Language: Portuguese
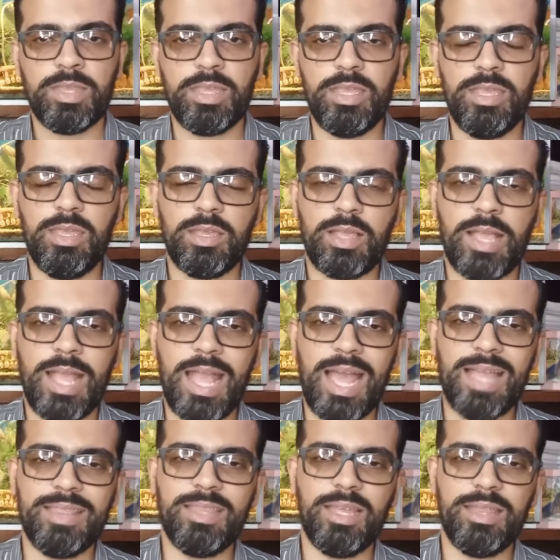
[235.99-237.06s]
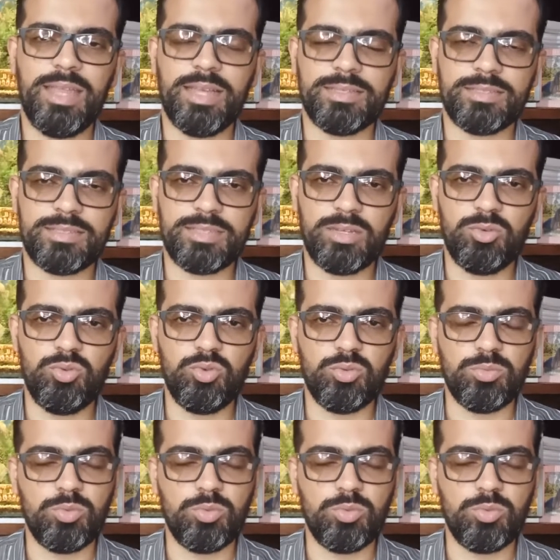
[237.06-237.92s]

que cada nação no